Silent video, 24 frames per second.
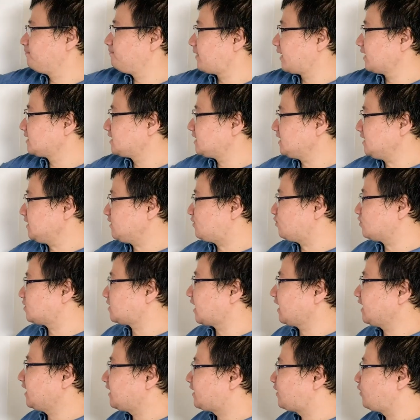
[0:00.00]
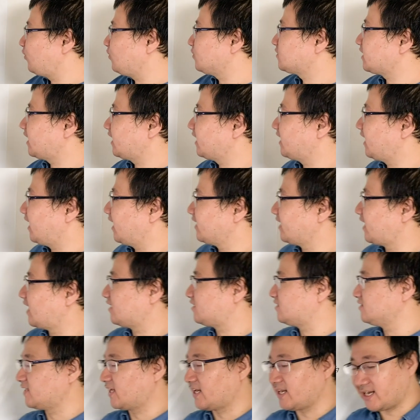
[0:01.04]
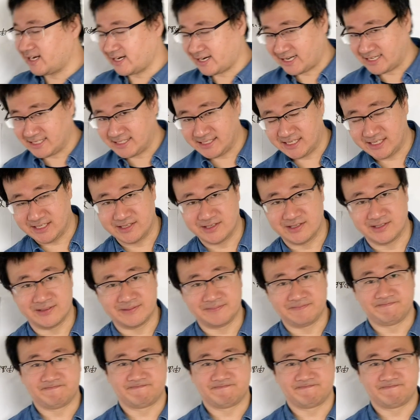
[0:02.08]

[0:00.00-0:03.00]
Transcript: パチンコ詐欺教材がなくならない理由。